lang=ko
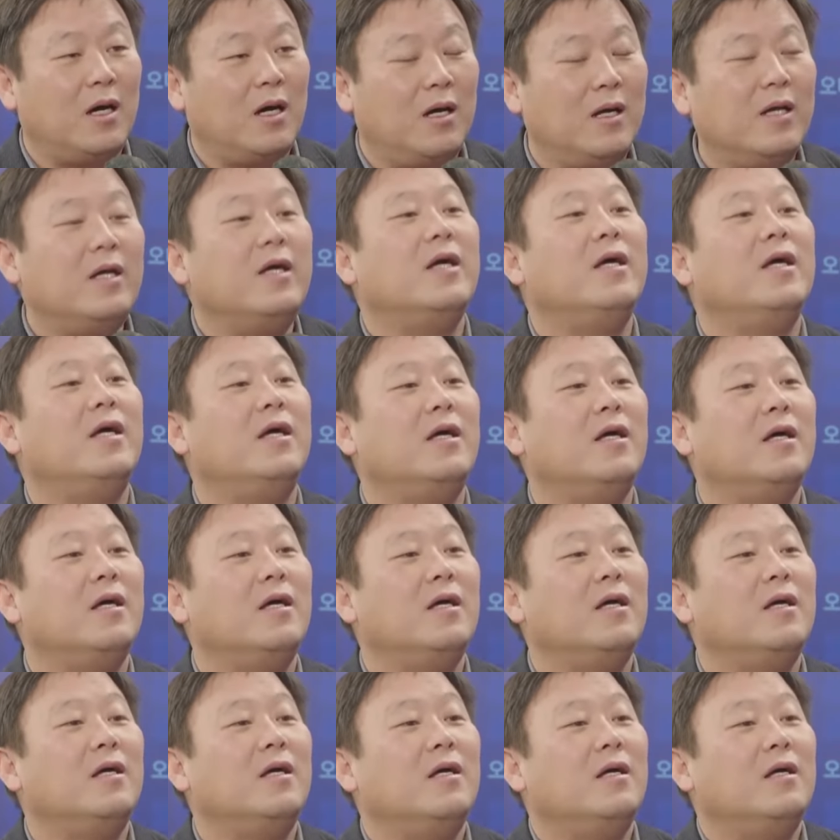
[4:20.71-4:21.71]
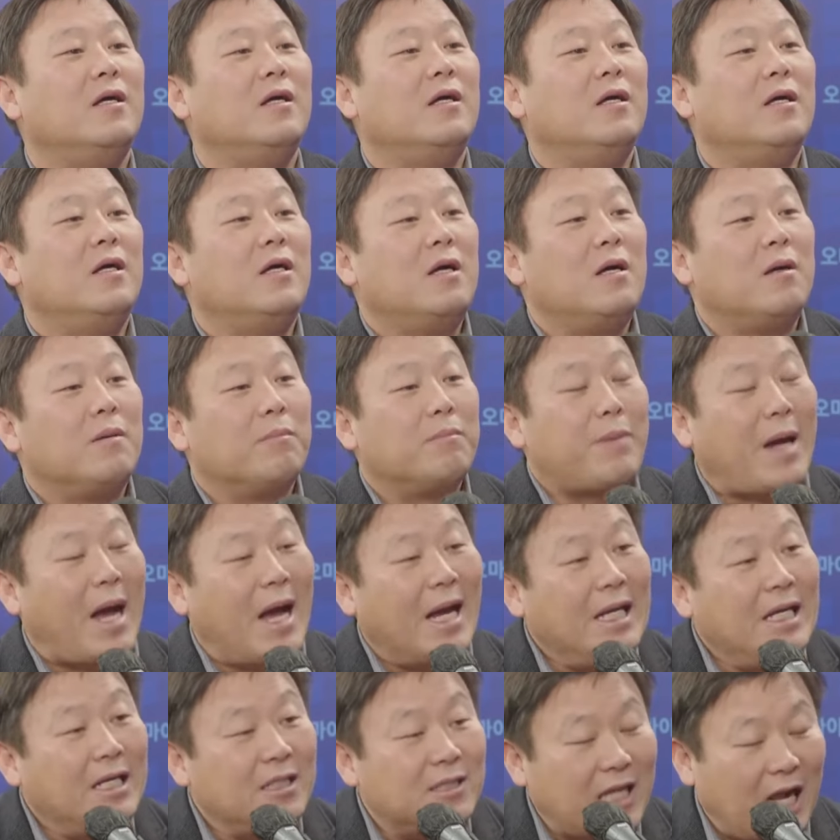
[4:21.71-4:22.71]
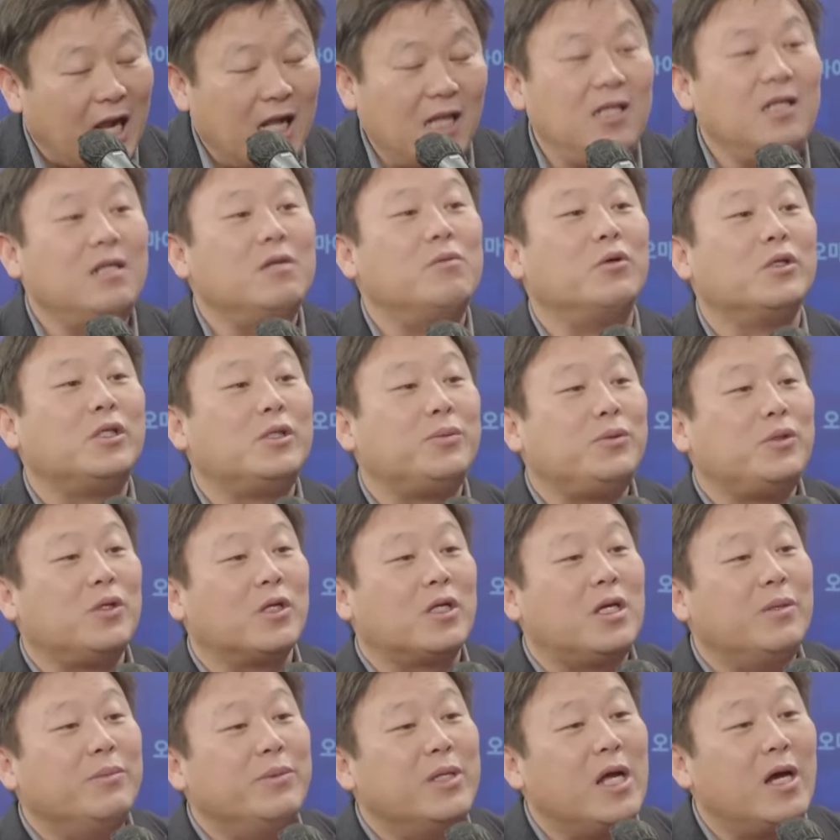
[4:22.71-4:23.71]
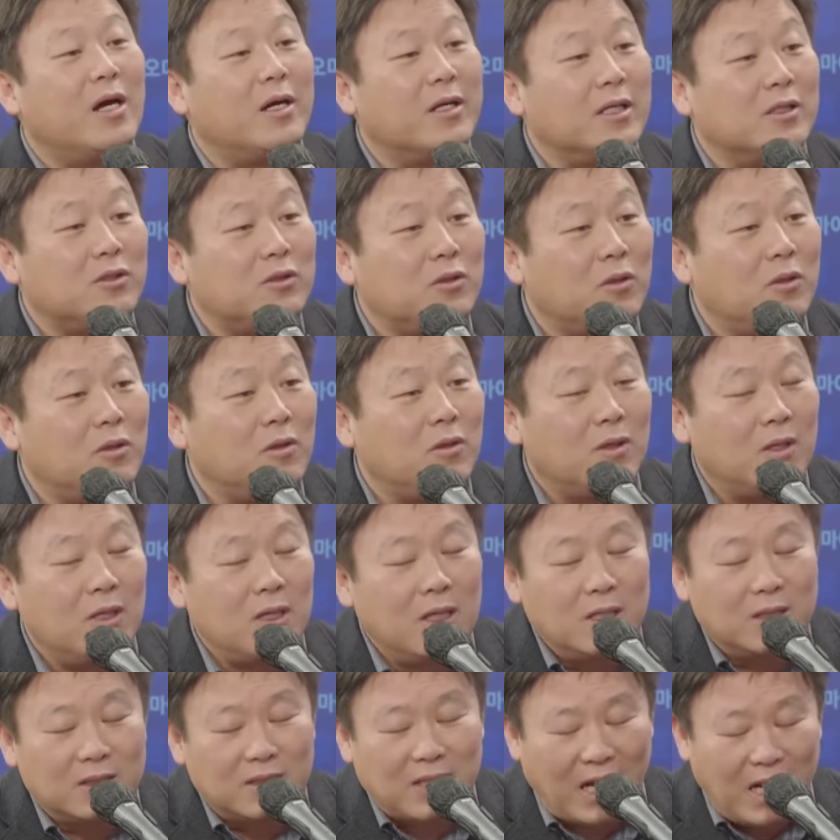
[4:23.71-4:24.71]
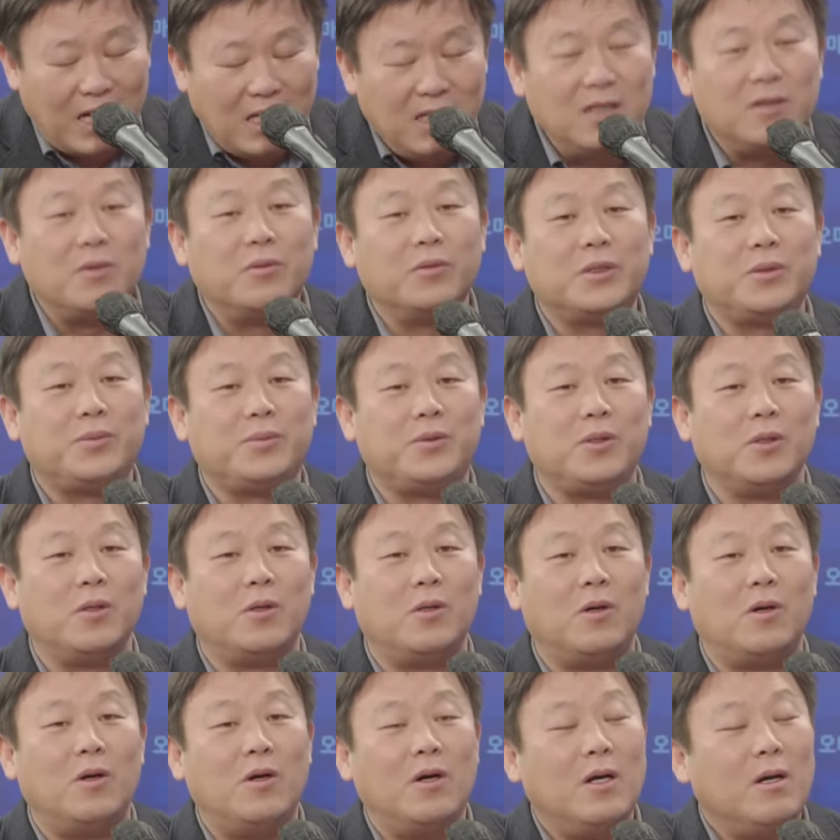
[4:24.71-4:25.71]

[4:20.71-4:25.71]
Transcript: 네. 아... 바이 잘 들어보십시오. 김은혜 네. 그랬죠? 네. 잘 들어보십시오.